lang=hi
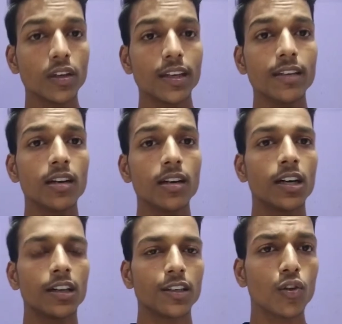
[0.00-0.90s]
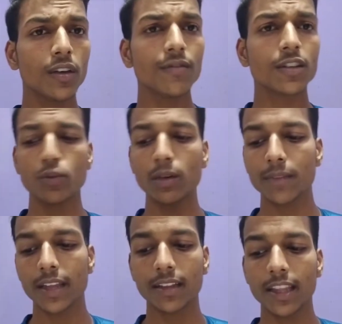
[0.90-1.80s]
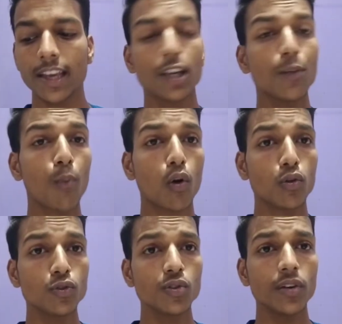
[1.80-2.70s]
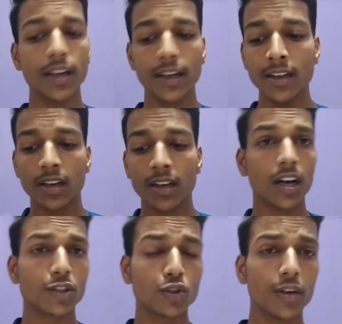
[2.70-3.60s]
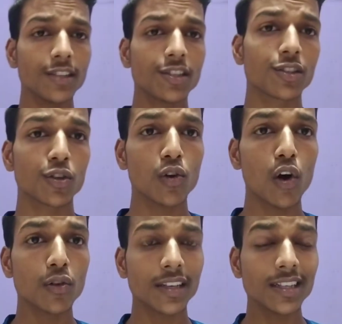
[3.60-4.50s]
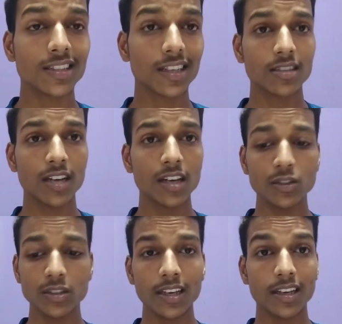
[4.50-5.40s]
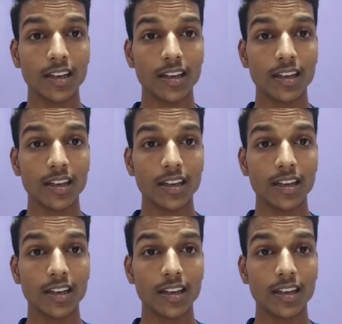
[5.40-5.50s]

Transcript: तो इन तो इन वचनों में हम देखते हैं कि पॉलुस जो है झूठे शिक्षकों और उनकी शिक्षक से